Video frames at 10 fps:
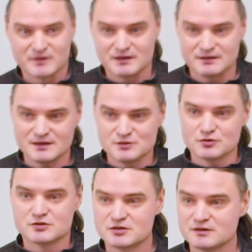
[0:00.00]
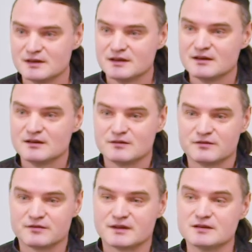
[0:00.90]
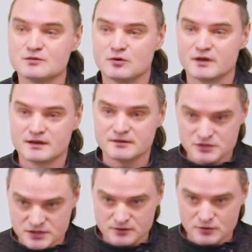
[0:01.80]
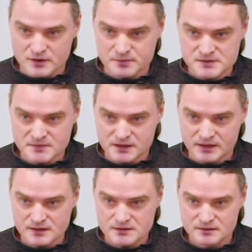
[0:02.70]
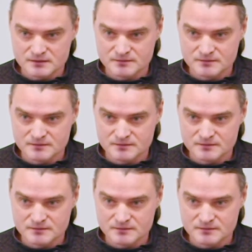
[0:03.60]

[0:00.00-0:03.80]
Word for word: Ты идешь в кино и говоришь, я только посмотреть,